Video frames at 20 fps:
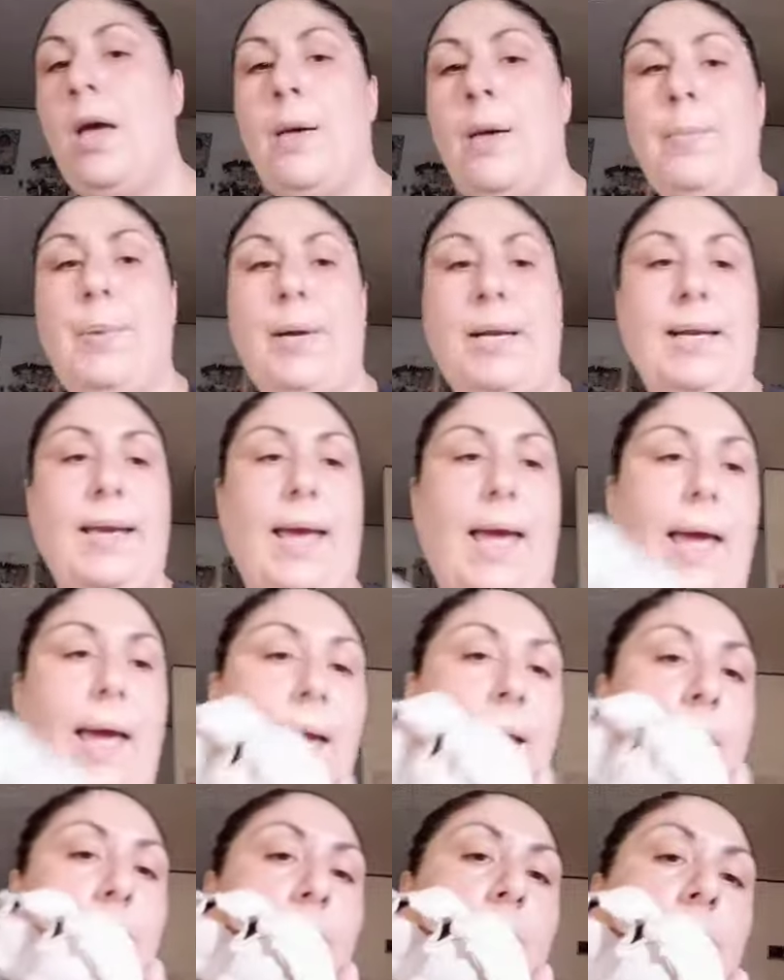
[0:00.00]

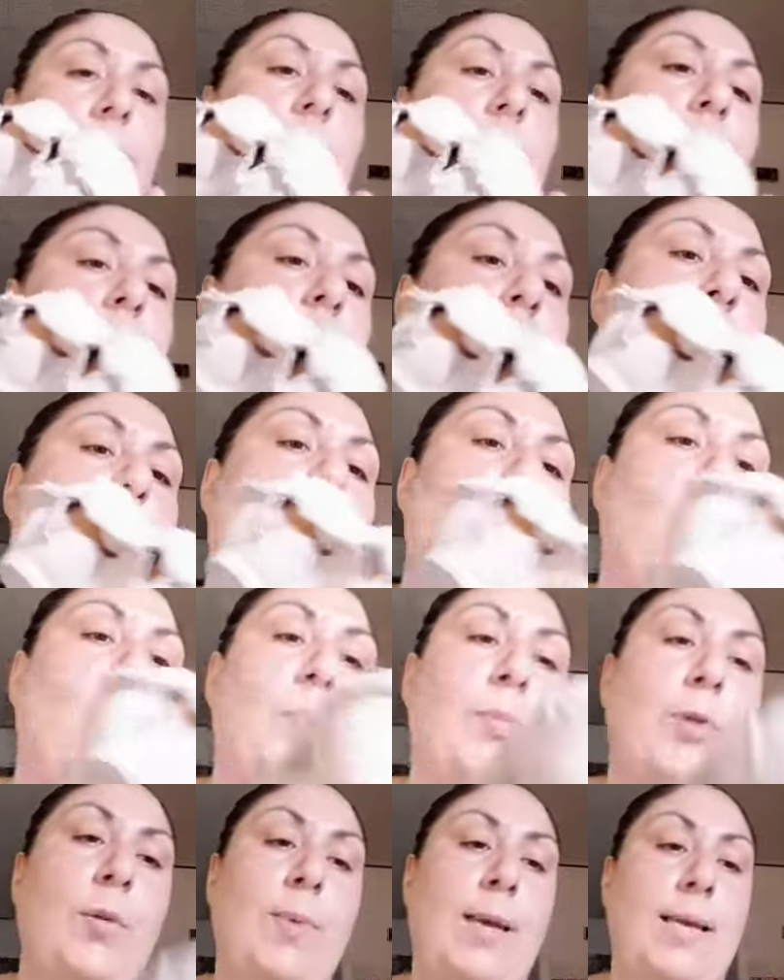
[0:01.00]
perché ehm, ho
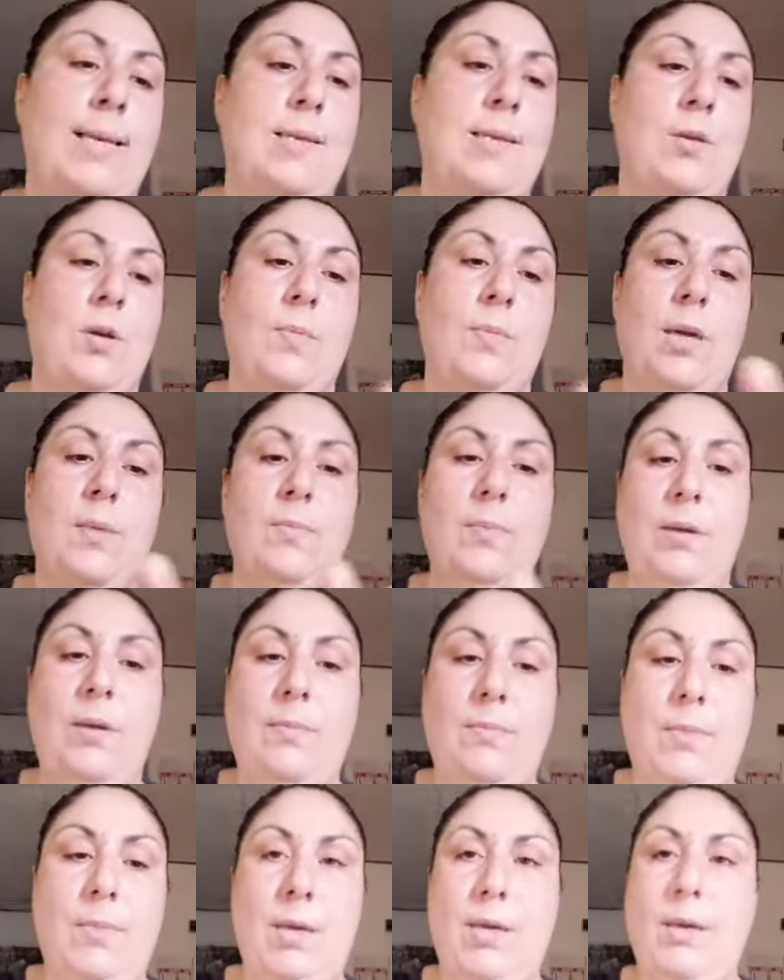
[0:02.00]
promesso ai miei
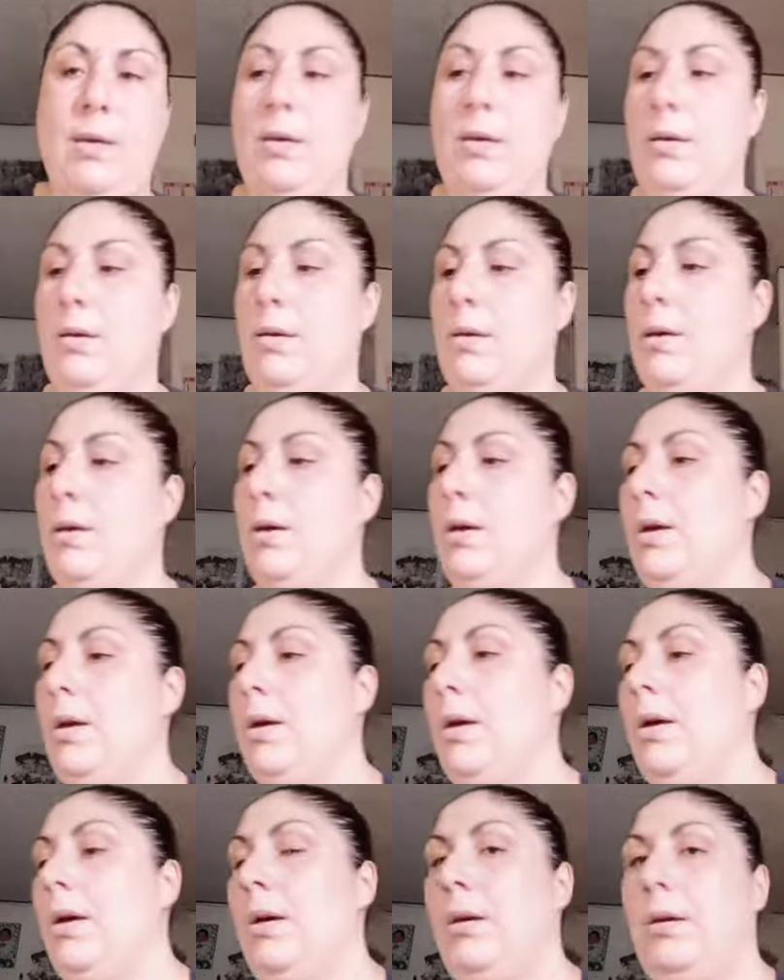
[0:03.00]
bimbi
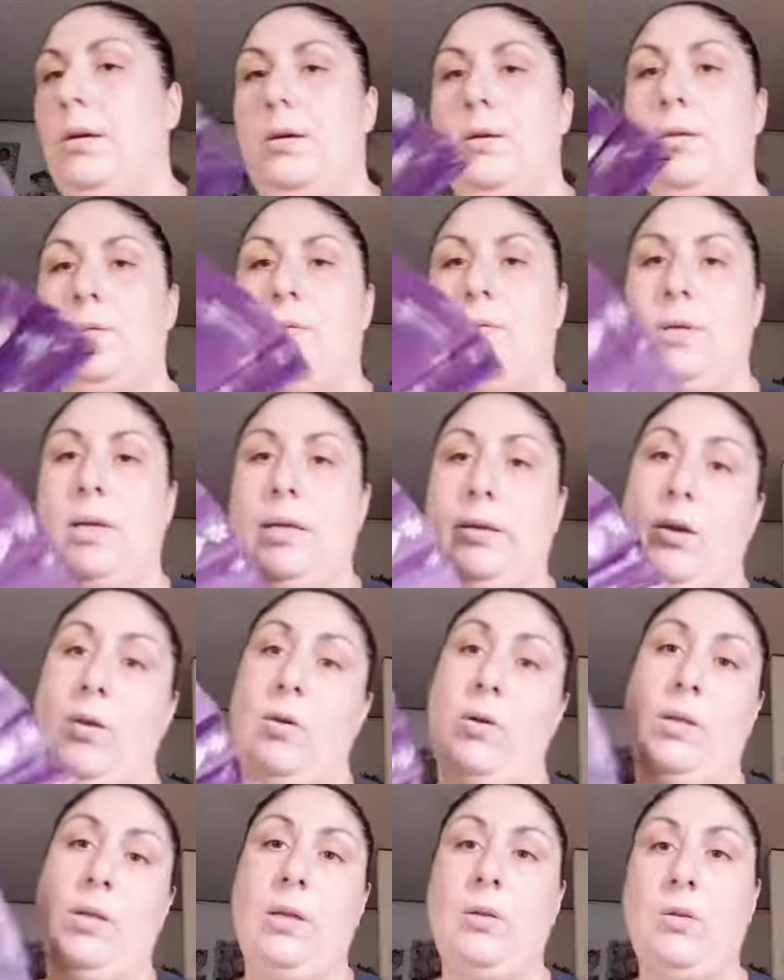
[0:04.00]
scusate che
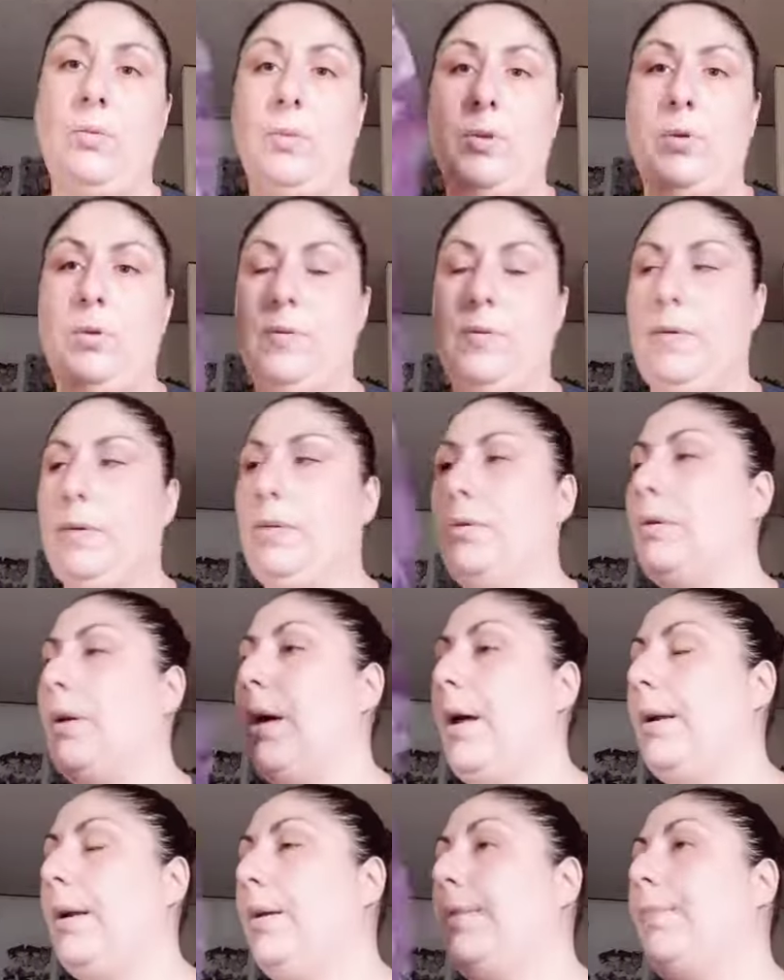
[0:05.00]
ogni tanto mi devo
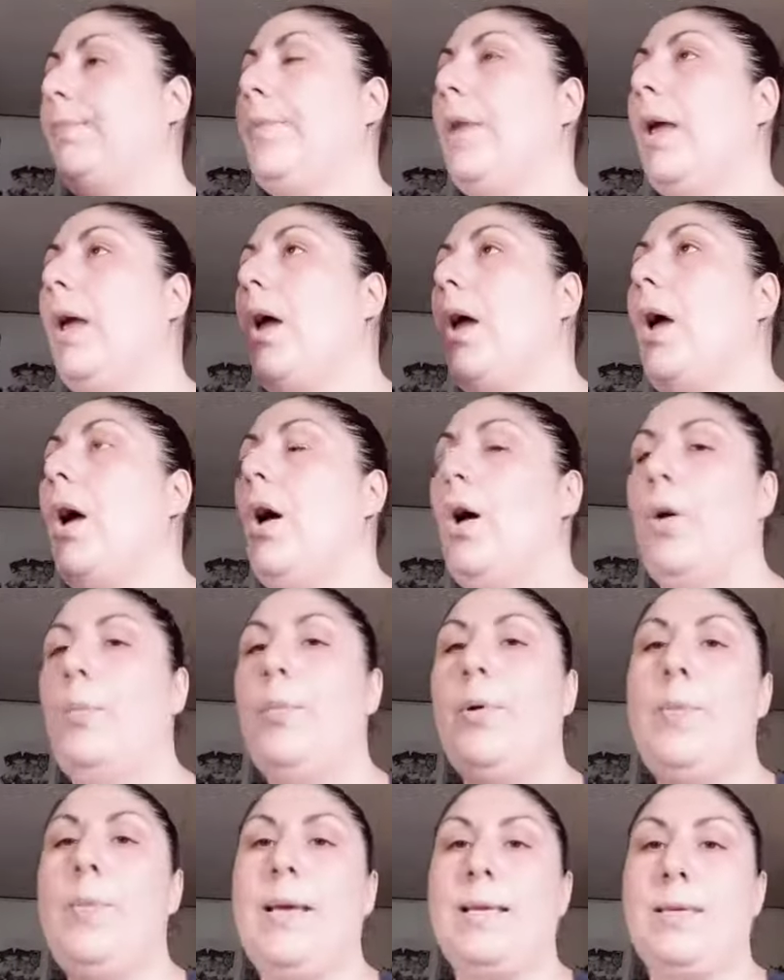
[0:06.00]
sventolare ho
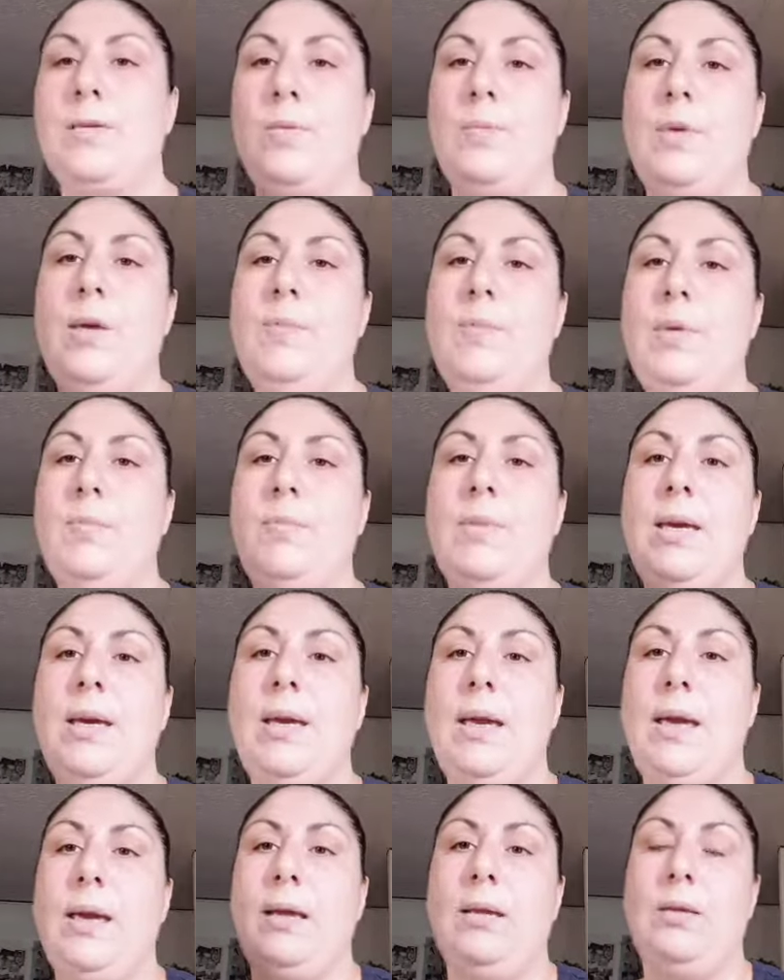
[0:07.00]
promesso ai miei bimbi
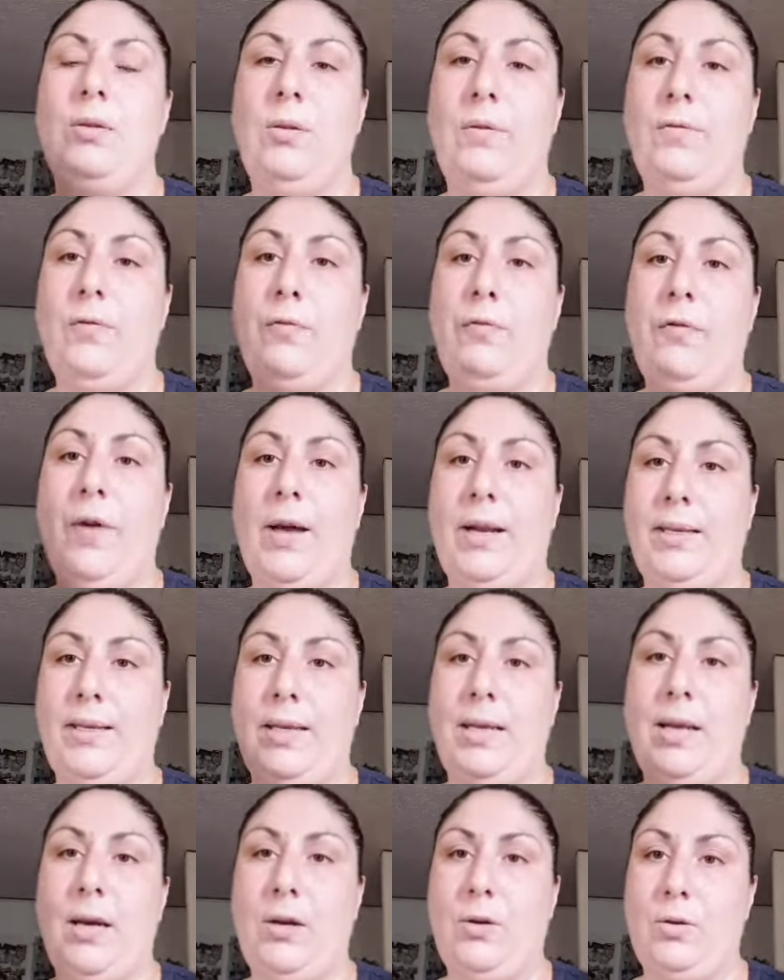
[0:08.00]
che devo
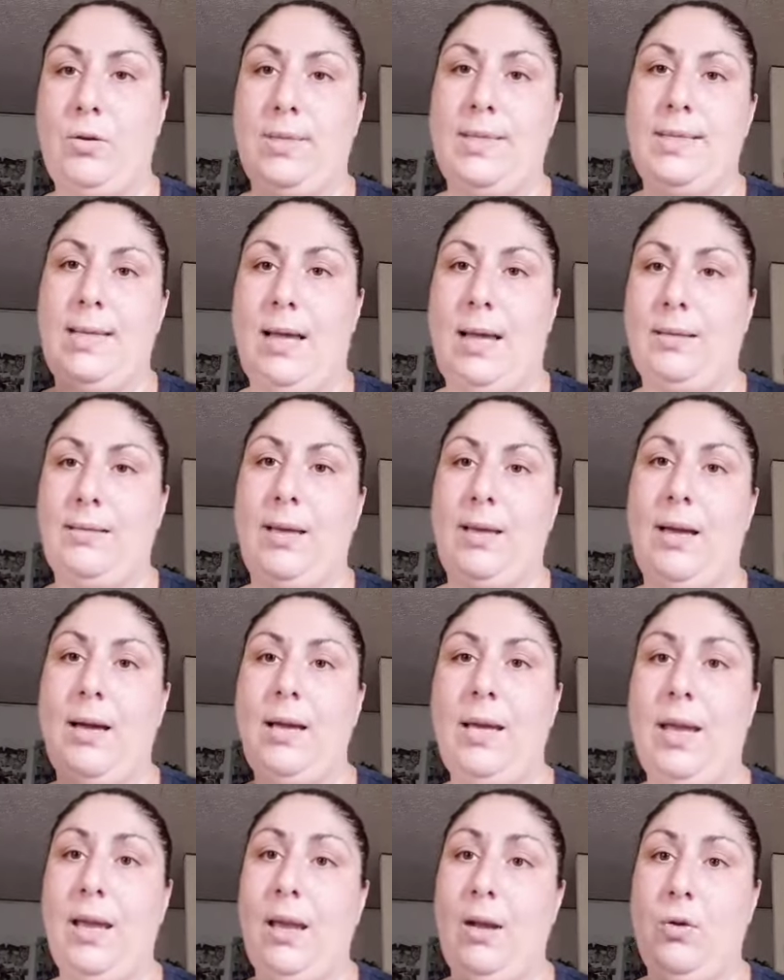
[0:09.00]
fargli la crostata
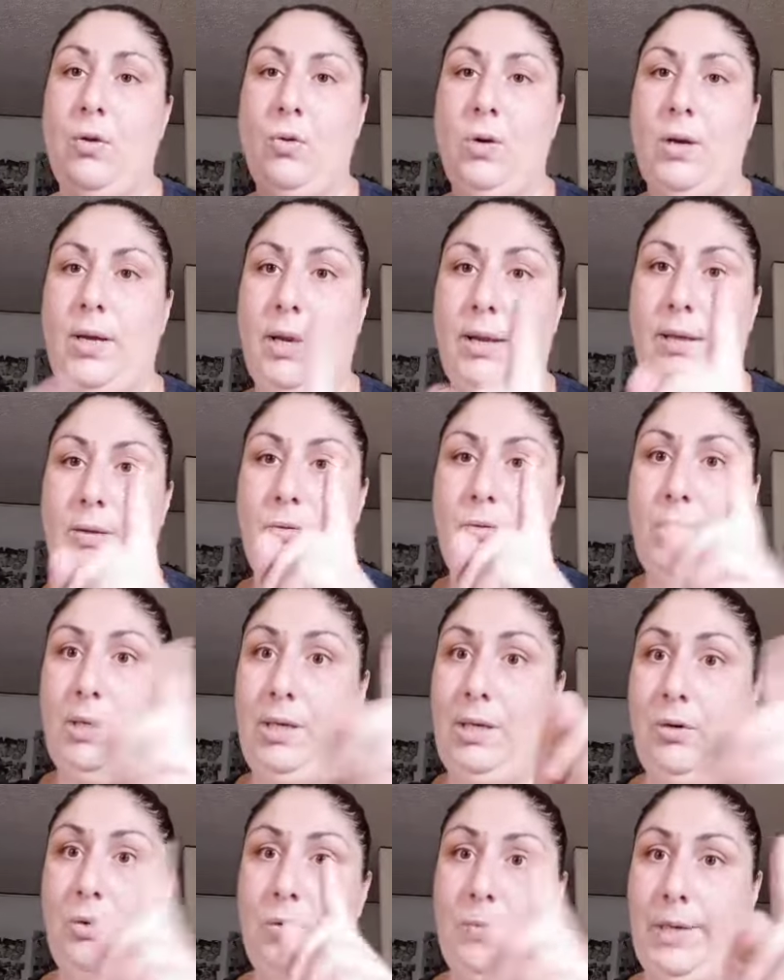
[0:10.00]
che non credo
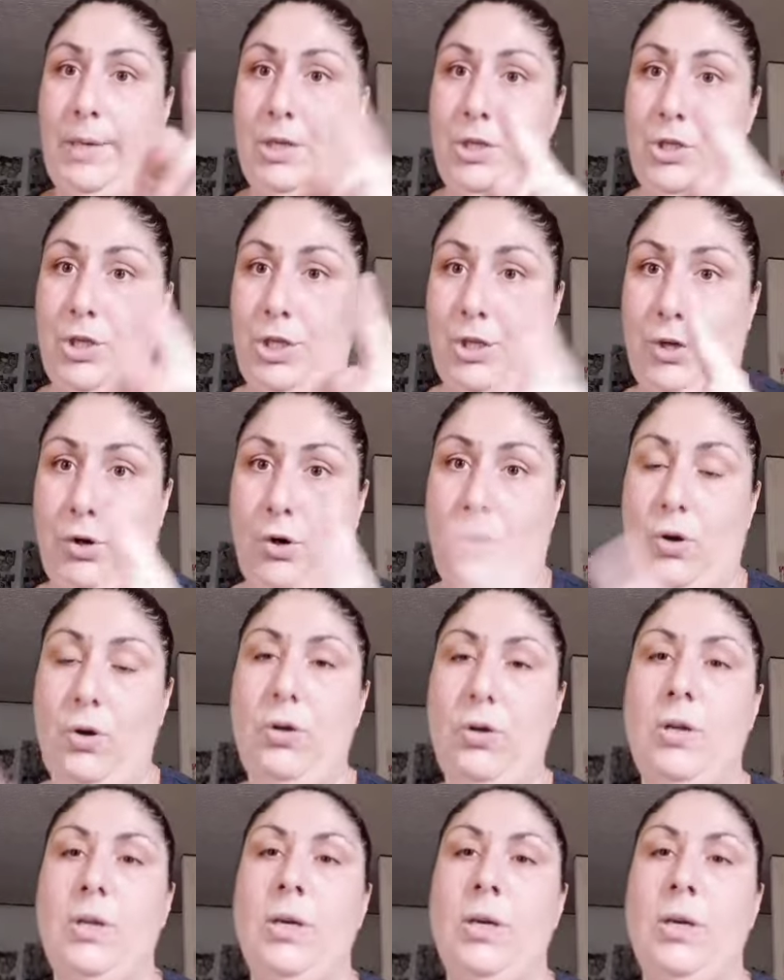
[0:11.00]
io mangerò